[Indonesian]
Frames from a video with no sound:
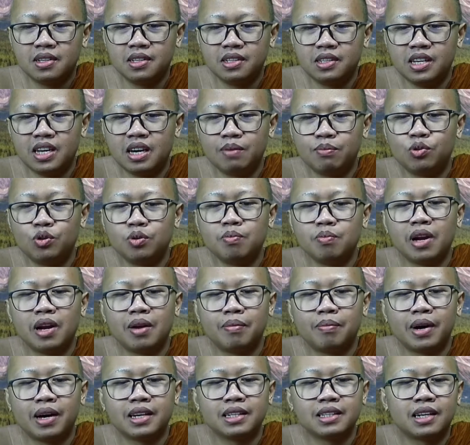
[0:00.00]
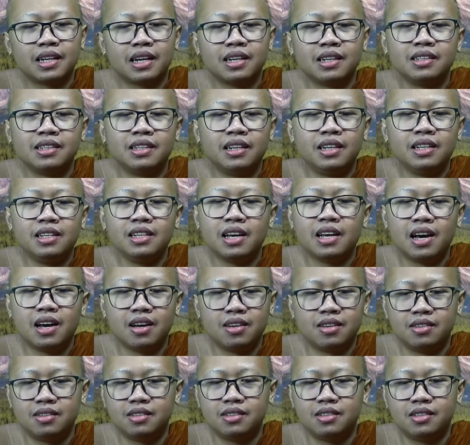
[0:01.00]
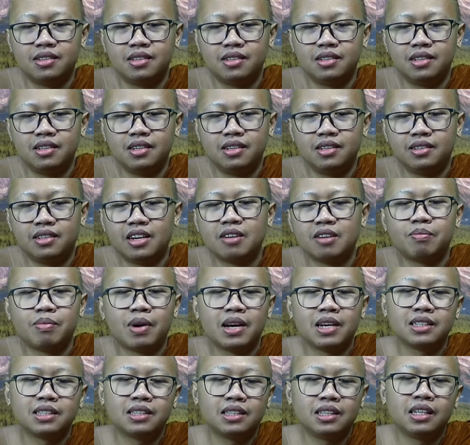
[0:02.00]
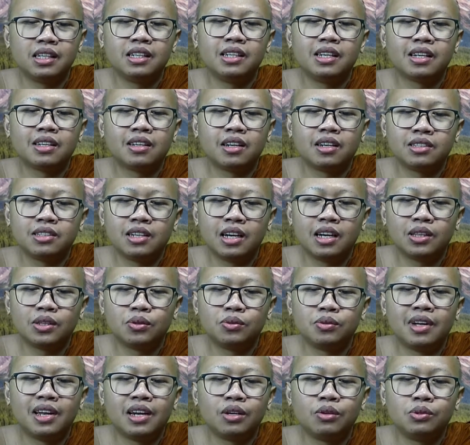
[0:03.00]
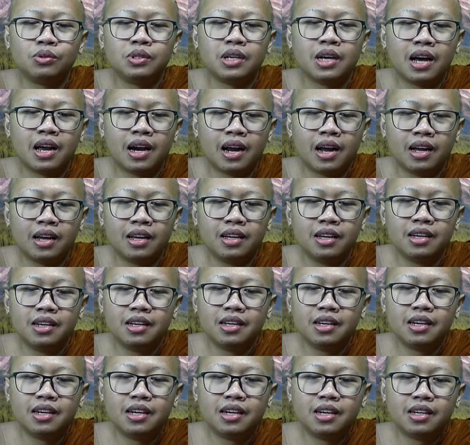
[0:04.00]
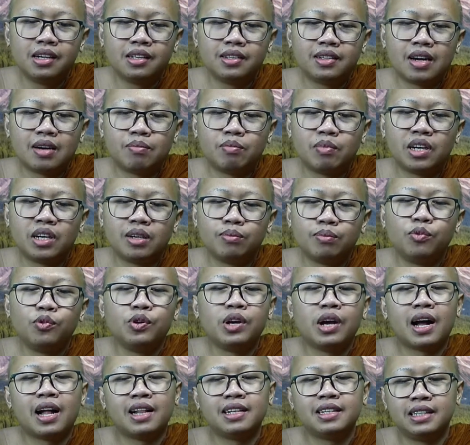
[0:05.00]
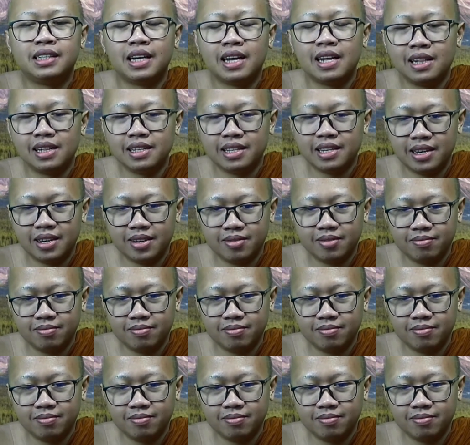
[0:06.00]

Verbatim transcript: dia pun melepaskan dirinya. Dan pasti dia terjatuh dari udara dan menemui ajalnya.